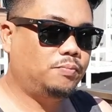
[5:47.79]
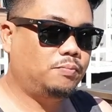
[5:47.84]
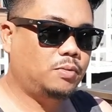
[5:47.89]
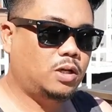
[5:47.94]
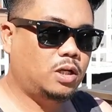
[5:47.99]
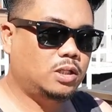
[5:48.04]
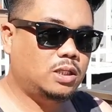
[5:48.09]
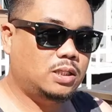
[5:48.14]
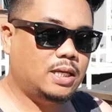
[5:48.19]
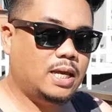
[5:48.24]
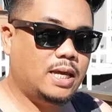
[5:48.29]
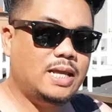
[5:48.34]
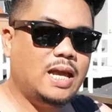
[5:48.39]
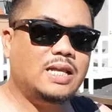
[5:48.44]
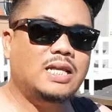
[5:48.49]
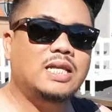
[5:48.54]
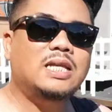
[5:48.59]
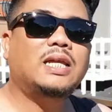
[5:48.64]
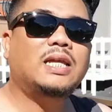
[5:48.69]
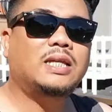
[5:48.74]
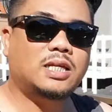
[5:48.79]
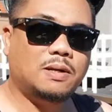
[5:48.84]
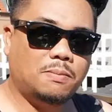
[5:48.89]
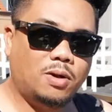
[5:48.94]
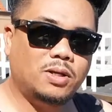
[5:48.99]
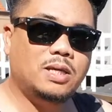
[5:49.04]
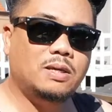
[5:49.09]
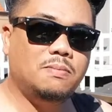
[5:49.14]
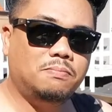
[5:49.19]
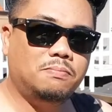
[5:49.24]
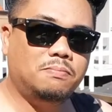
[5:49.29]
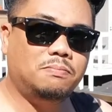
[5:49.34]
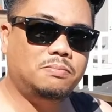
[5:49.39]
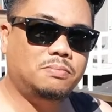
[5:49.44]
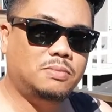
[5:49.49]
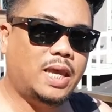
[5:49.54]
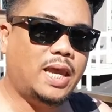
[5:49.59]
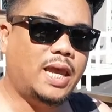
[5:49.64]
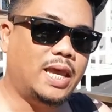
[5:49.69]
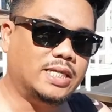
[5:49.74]
ก็จะใช้ได้ที่เฉพาะที่
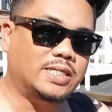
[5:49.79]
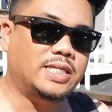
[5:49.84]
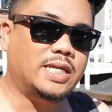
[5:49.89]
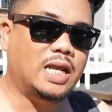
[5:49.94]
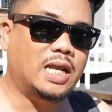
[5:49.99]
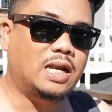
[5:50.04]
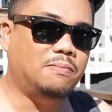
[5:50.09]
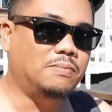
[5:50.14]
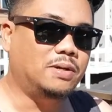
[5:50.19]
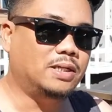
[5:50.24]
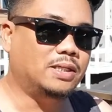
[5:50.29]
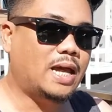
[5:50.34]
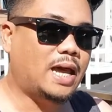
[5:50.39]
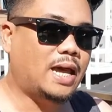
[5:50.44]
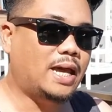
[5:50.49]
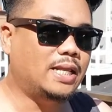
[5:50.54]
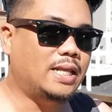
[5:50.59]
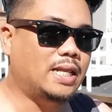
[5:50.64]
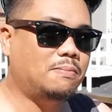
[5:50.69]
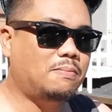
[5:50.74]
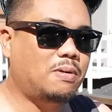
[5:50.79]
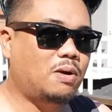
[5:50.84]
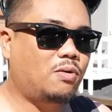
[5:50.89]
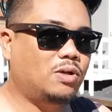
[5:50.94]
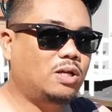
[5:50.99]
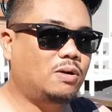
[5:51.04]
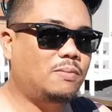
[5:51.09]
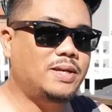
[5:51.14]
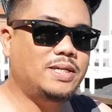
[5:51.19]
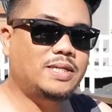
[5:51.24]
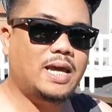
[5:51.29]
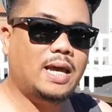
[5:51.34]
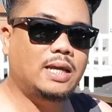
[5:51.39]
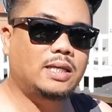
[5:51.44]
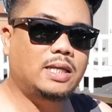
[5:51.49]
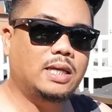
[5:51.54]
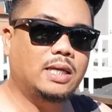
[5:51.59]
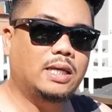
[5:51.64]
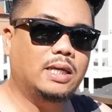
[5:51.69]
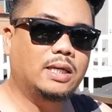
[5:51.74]
เอเชียหรือเมืองไทยนะ บางคนเอาไปใช้
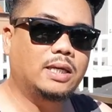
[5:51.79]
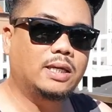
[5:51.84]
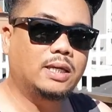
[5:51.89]
ที่